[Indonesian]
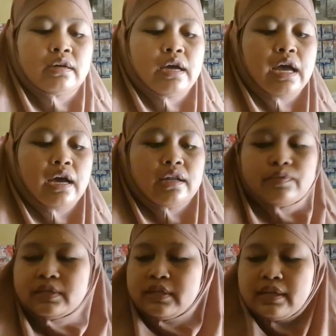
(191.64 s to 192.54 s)
anggar
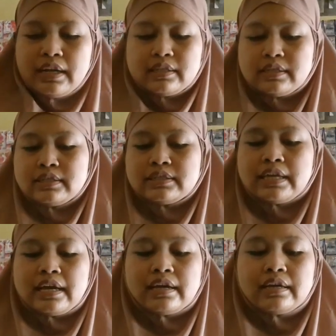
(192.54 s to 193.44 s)
wis diracik
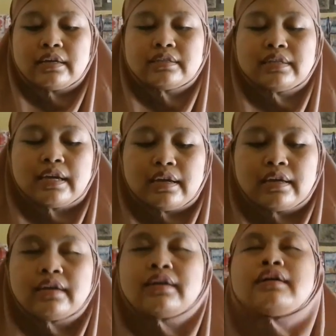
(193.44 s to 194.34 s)
sak, uh, sak,
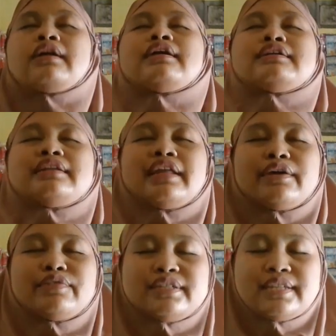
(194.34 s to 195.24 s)
uh,
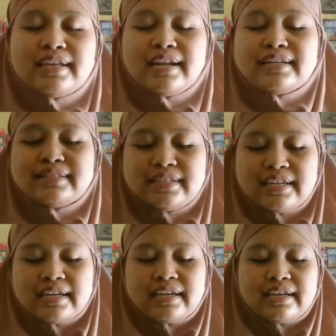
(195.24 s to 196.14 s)
nek wis
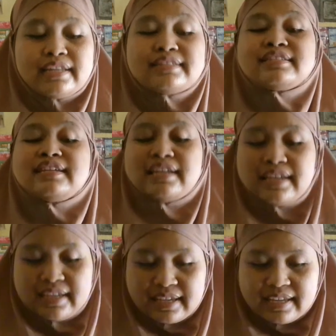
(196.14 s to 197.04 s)
diracik ket
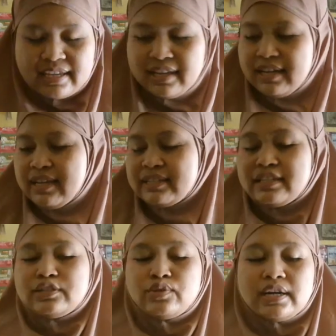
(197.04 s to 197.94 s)
siki
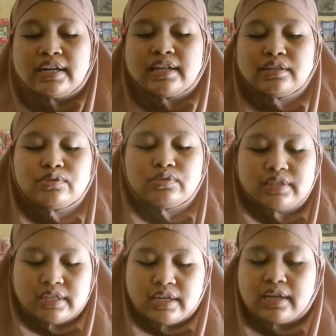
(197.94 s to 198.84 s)
siso kan garing
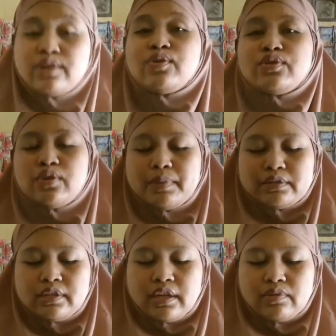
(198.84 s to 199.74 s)
nyuci garing godok
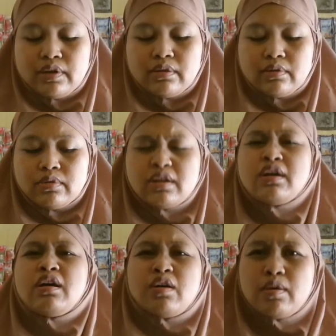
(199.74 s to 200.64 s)
maksudnya kayak gue lho
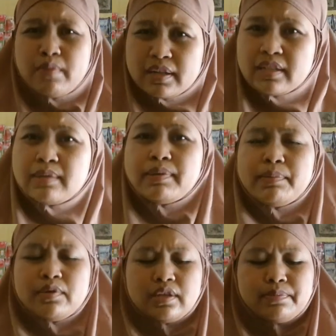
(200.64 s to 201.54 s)
ngomongnya tadi
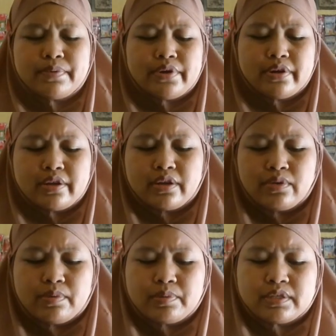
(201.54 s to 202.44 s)
pelepotan bay
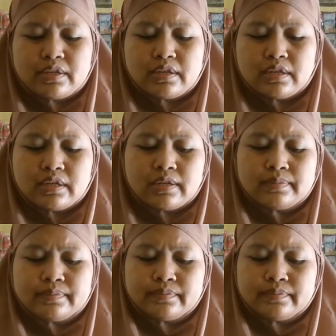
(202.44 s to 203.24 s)
lu mama seret ya